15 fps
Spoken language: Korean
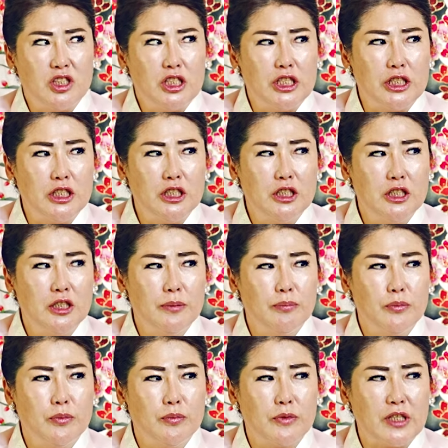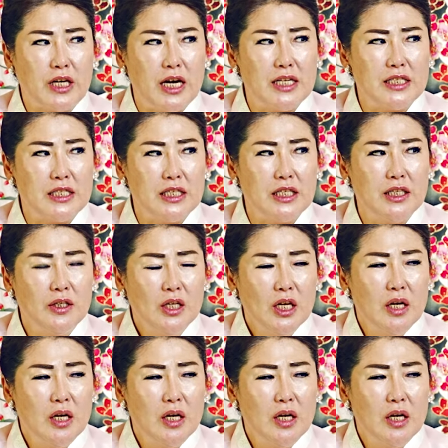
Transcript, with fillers: 지금까지